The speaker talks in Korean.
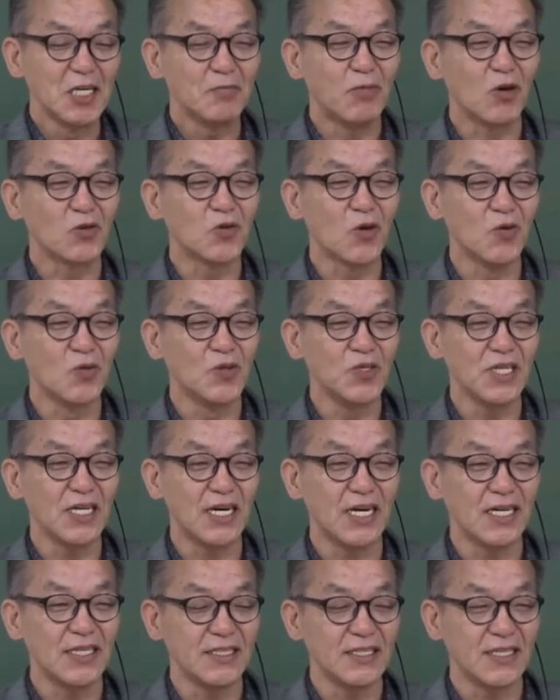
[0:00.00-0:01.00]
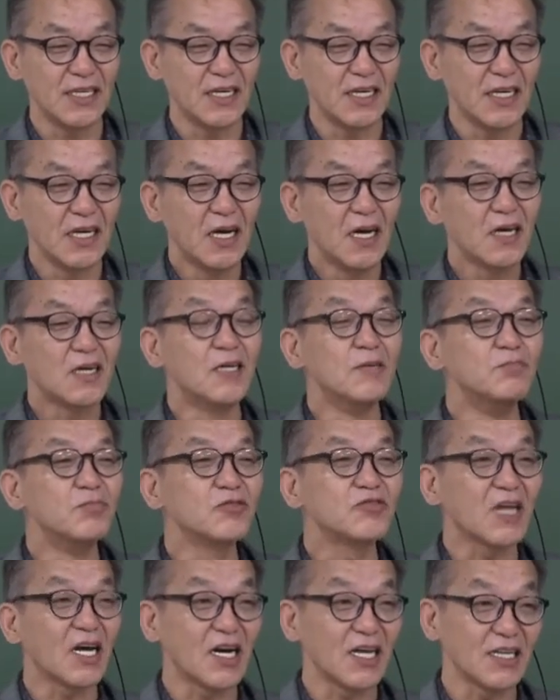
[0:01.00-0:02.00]
보통 우리가 이제
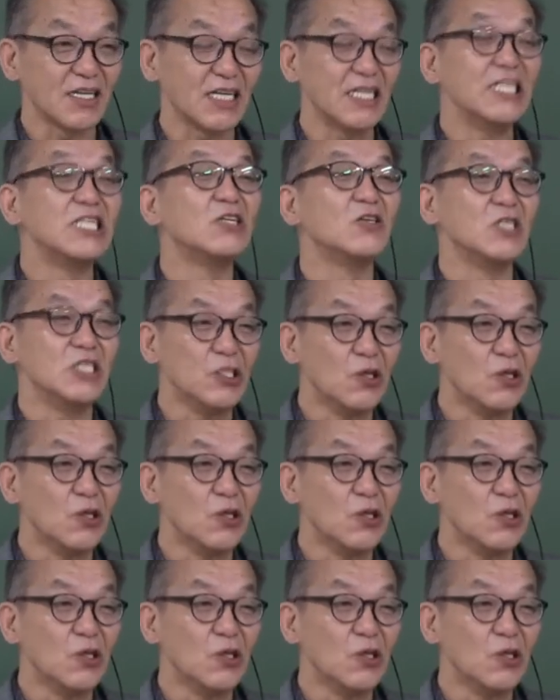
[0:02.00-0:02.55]
컴퓨터라든가 이런 걸